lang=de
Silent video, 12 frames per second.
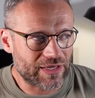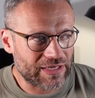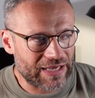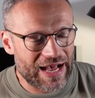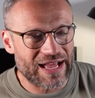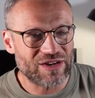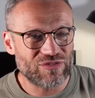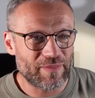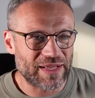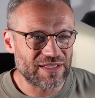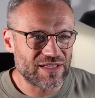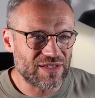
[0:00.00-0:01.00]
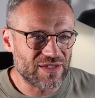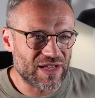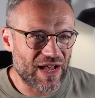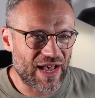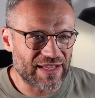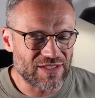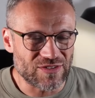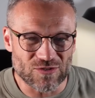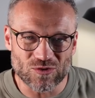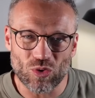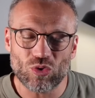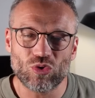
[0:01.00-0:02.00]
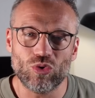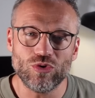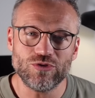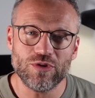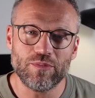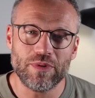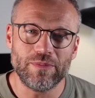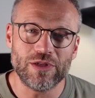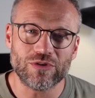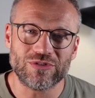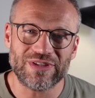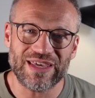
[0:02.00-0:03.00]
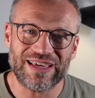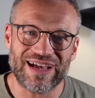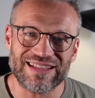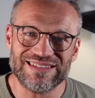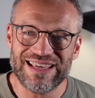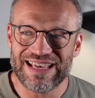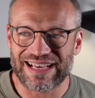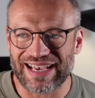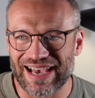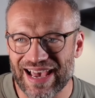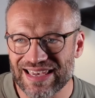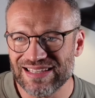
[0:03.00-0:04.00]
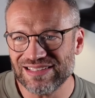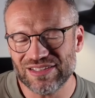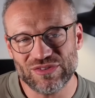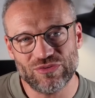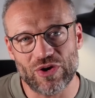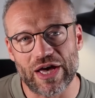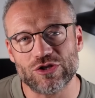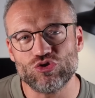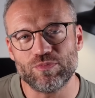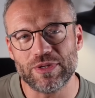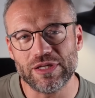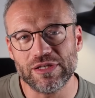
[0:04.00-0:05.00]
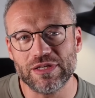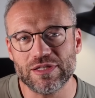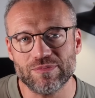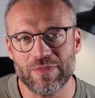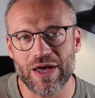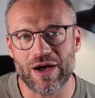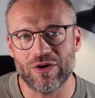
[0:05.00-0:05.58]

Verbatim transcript: gerade wenn man eine so große Bibliothek hat, reicht es für ein Spiel nicht mehr